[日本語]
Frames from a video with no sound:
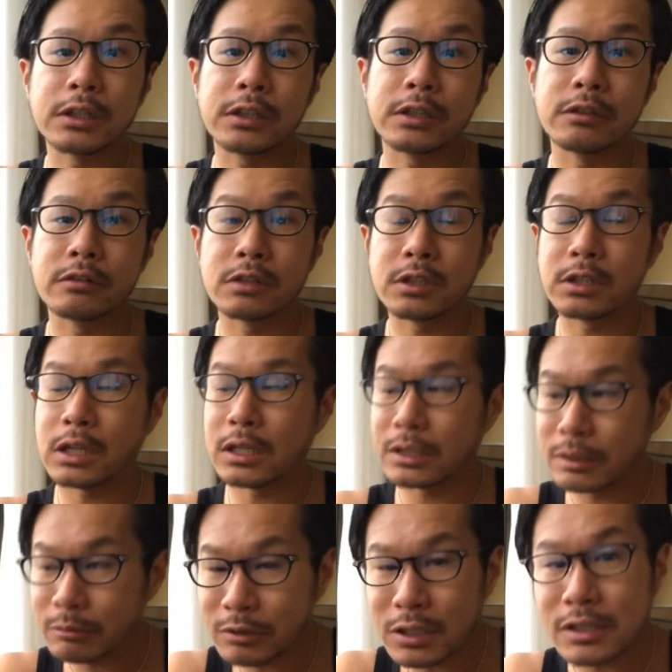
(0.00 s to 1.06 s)
なってるし
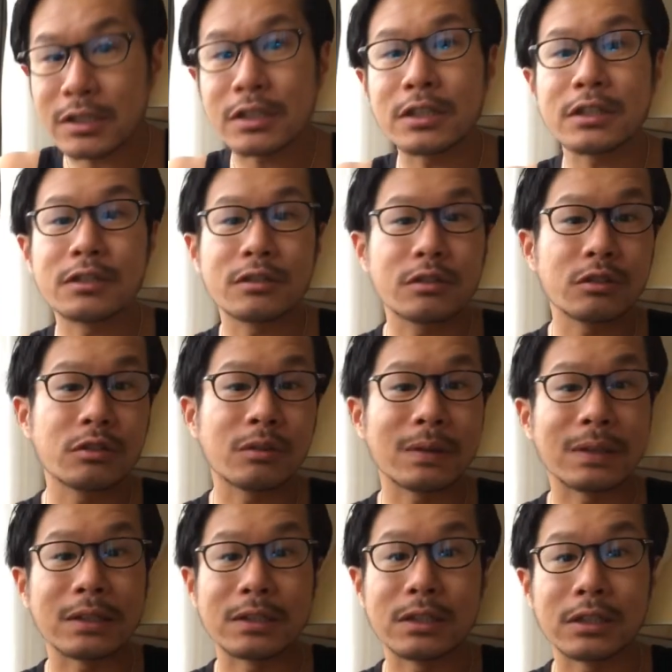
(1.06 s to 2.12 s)
何でも多責にする人
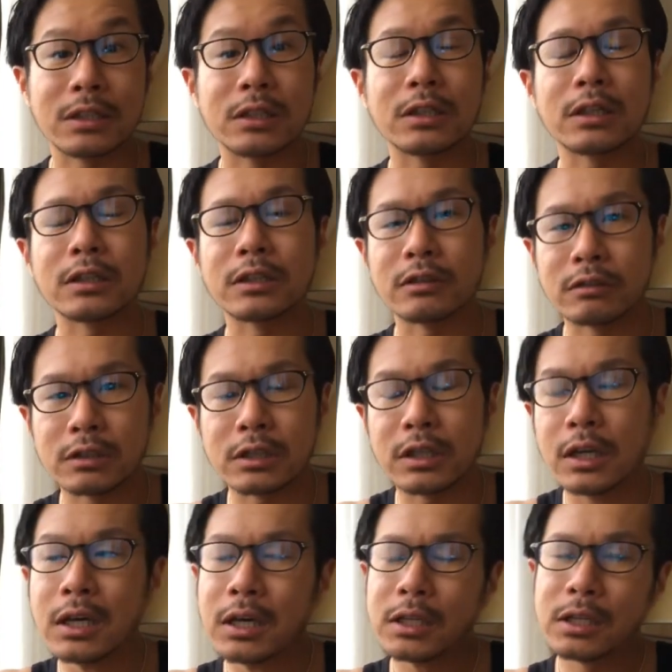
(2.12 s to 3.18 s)
は多責になってる
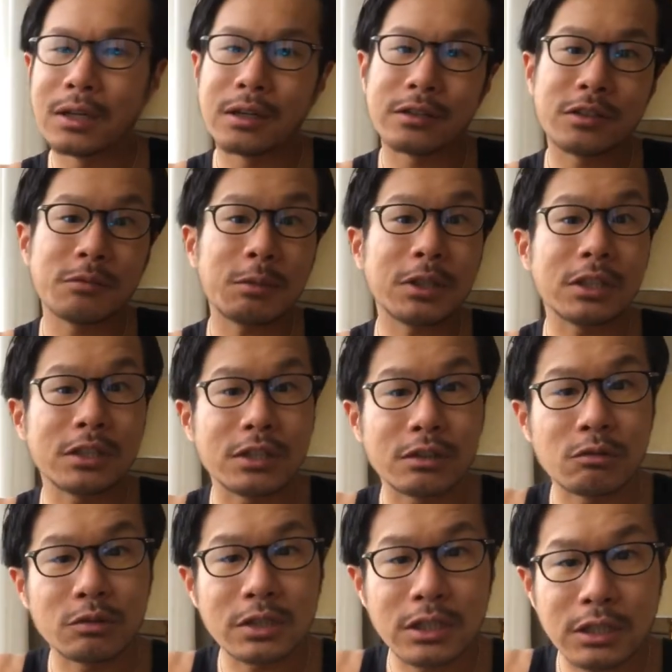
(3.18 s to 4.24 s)
しだから全て
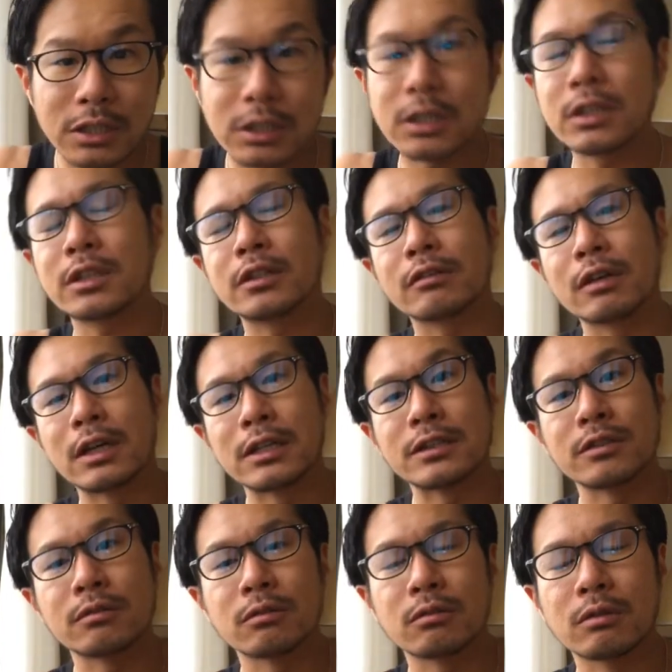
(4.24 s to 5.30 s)
自己責任っていう
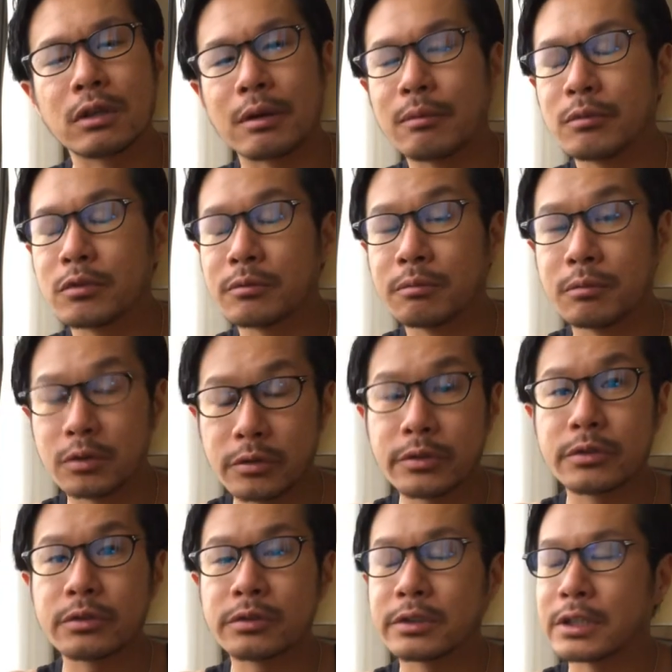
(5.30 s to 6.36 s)
発想とかがもの
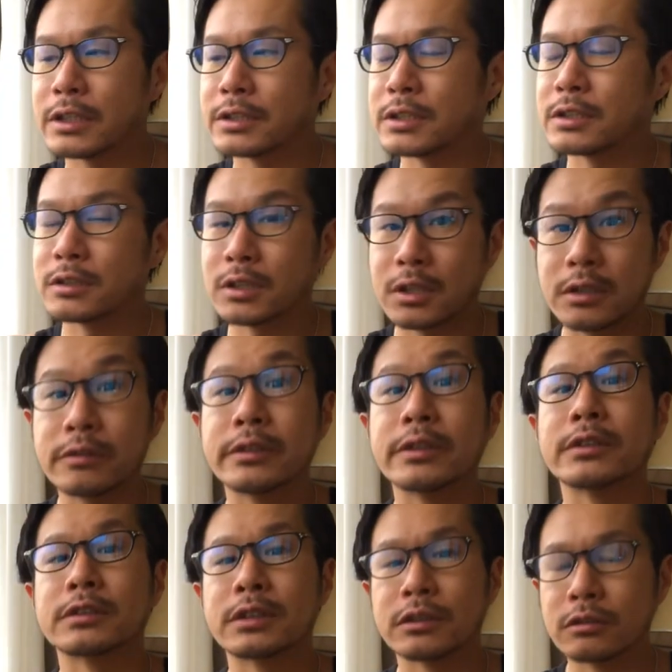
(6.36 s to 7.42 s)
すごく大切になるん
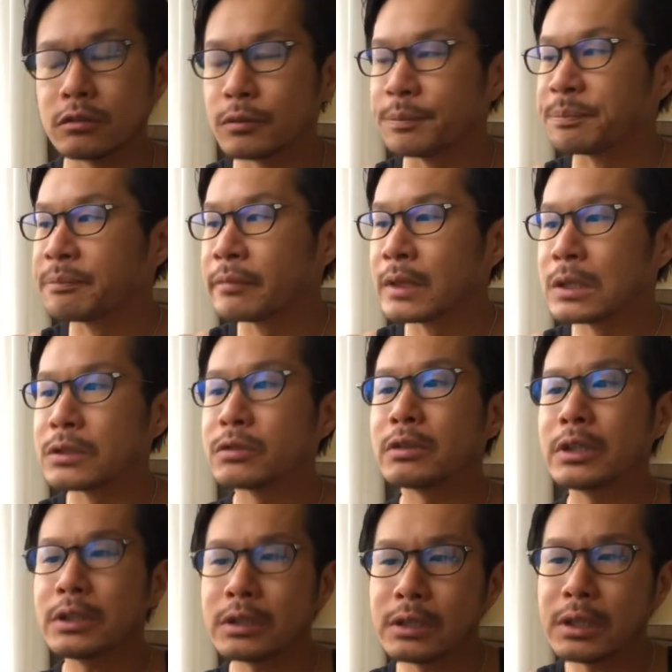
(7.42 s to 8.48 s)
ですけどそ
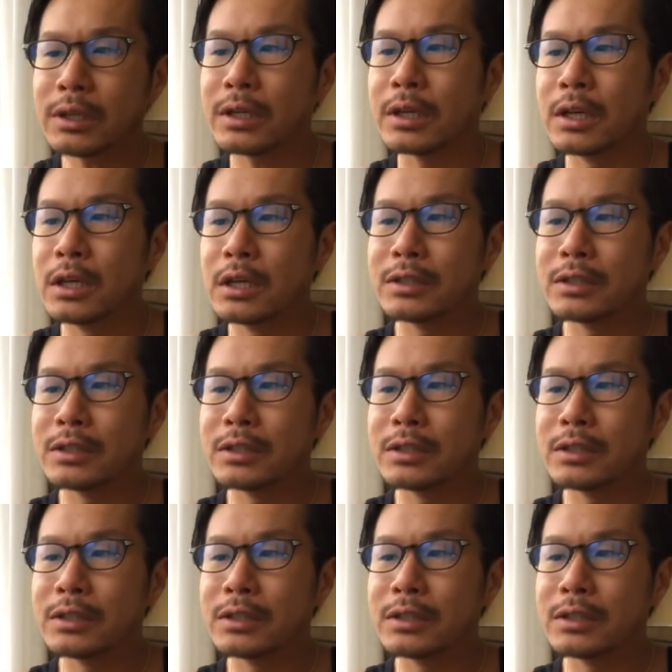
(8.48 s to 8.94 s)
れって